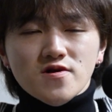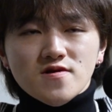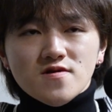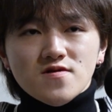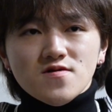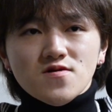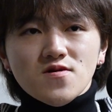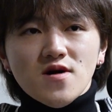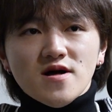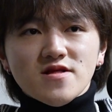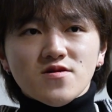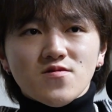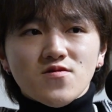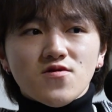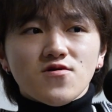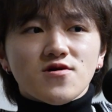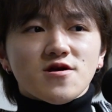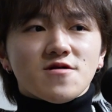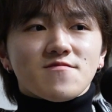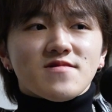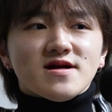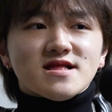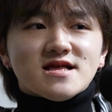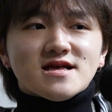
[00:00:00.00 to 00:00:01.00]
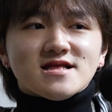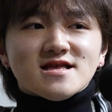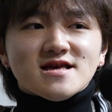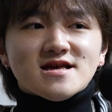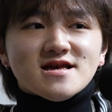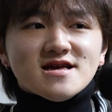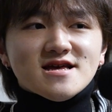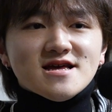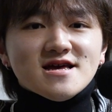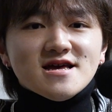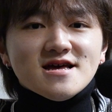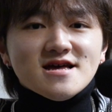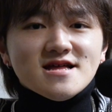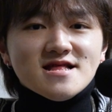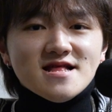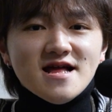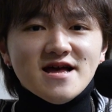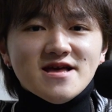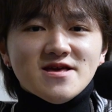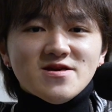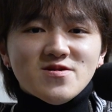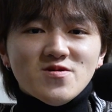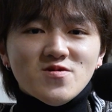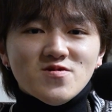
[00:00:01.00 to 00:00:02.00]
とあの、これまでに
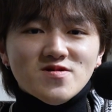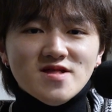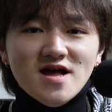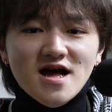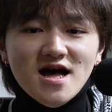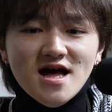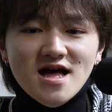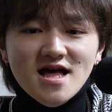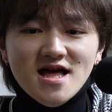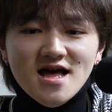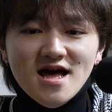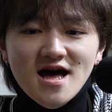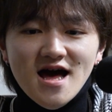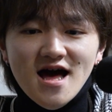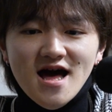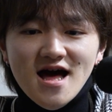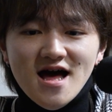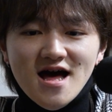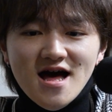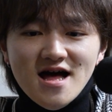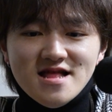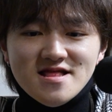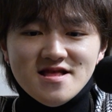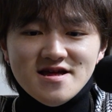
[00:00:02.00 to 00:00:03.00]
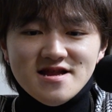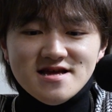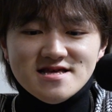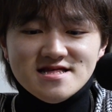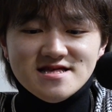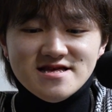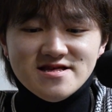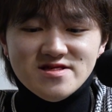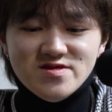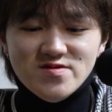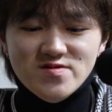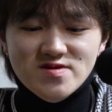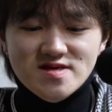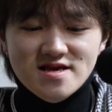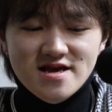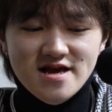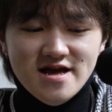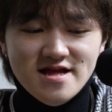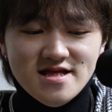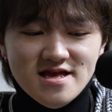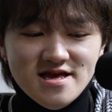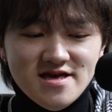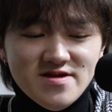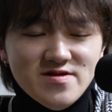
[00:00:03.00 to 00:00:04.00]
ないような、あ新しい挑戦
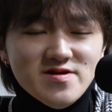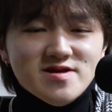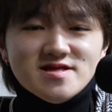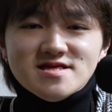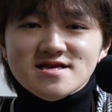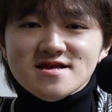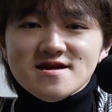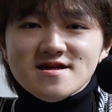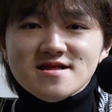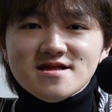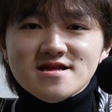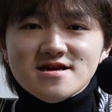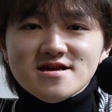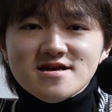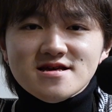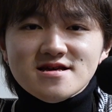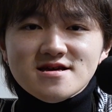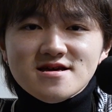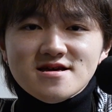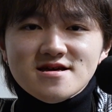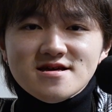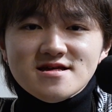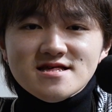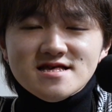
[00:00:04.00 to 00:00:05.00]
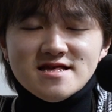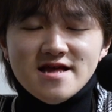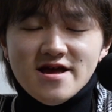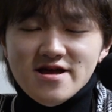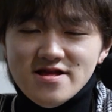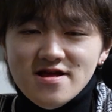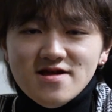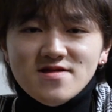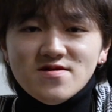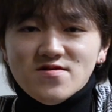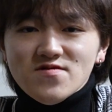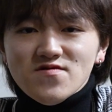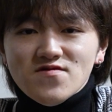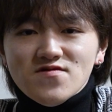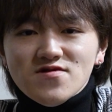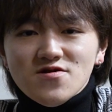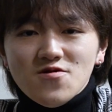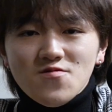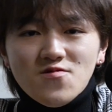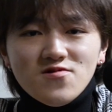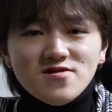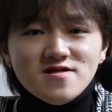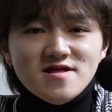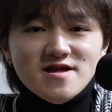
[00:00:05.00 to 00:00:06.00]
ができる一年にしたいなというふうに
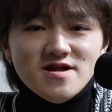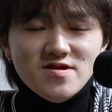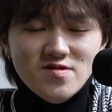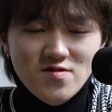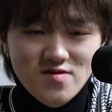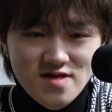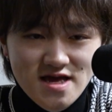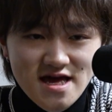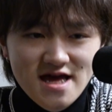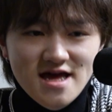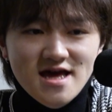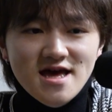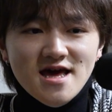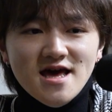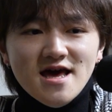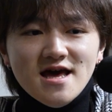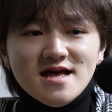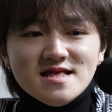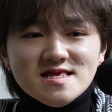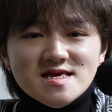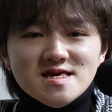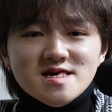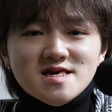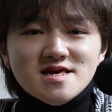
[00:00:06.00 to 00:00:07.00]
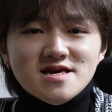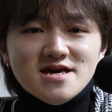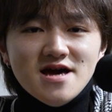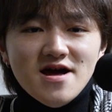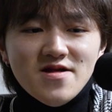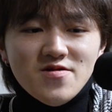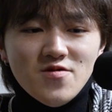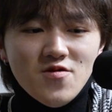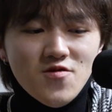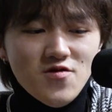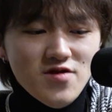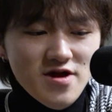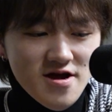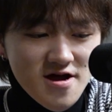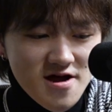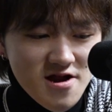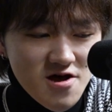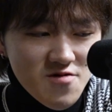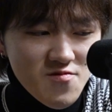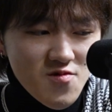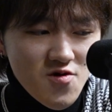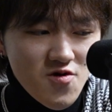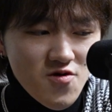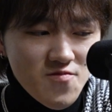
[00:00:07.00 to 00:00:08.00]
思ってるので、ぜひ、あの、これか
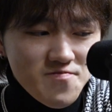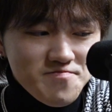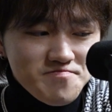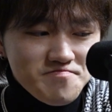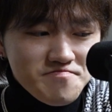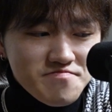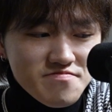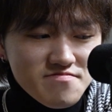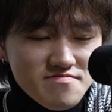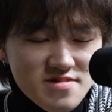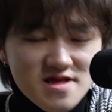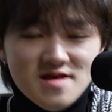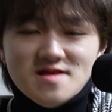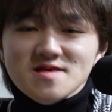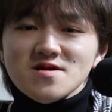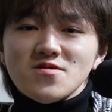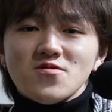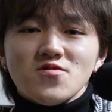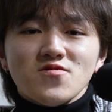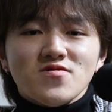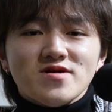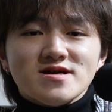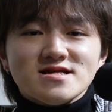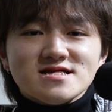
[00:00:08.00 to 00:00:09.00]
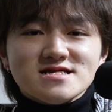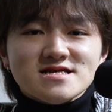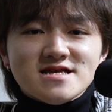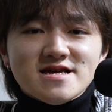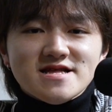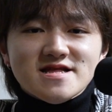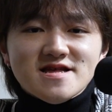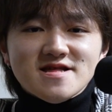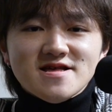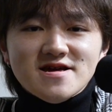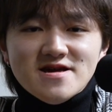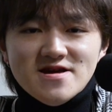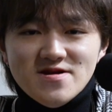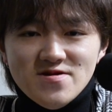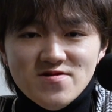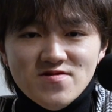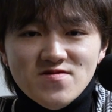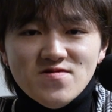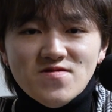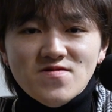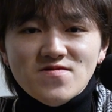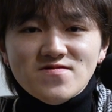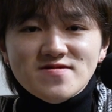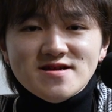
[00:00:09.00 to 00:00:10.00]
らも皆さん応援していただける
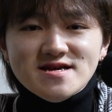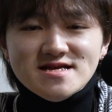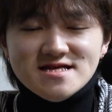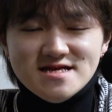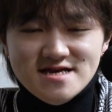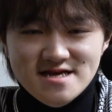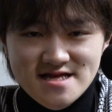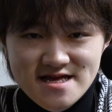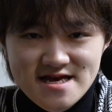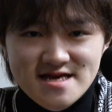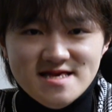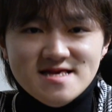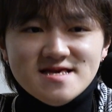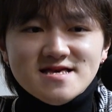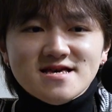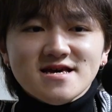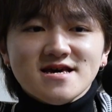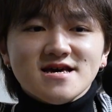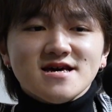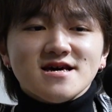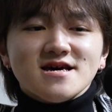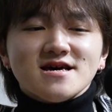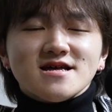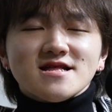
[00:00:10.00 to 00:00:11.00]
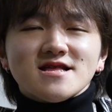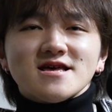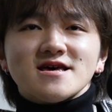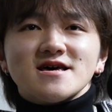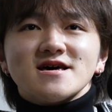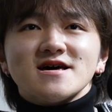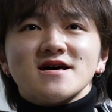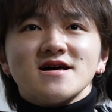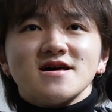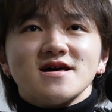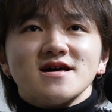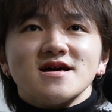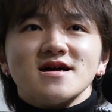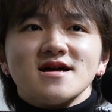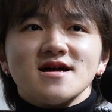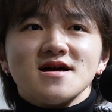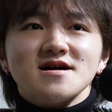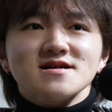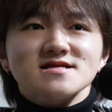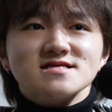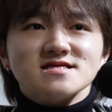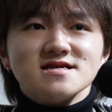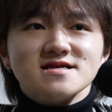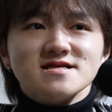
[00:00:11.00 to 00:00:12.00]
と嬉しいです。で「ー、
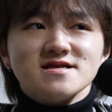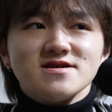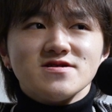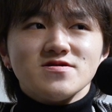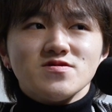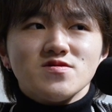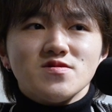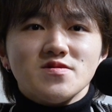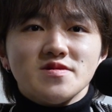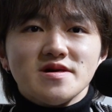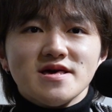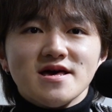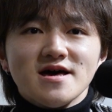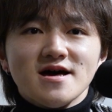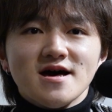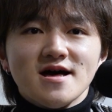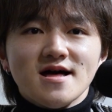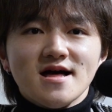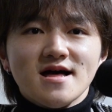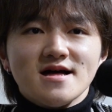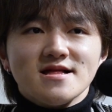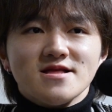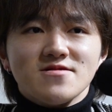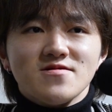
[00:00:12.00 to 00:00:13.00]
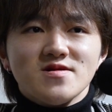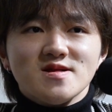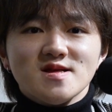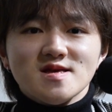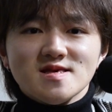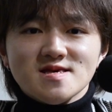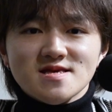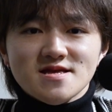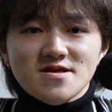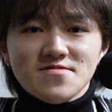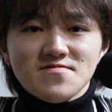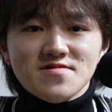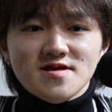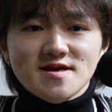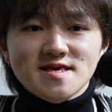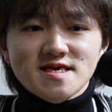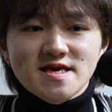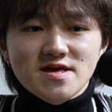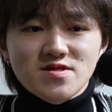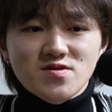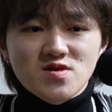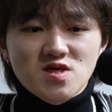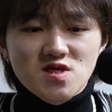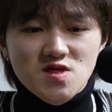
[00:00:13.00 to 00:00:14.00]
カンチャンネルの部屋ではですね皆
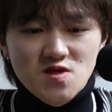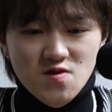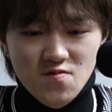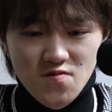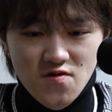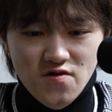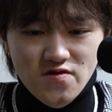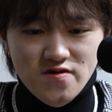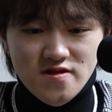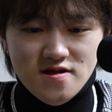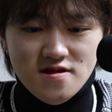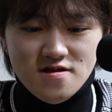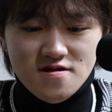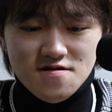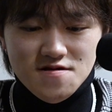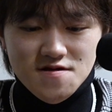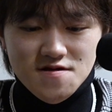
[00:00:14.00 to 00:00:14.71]
さんの質問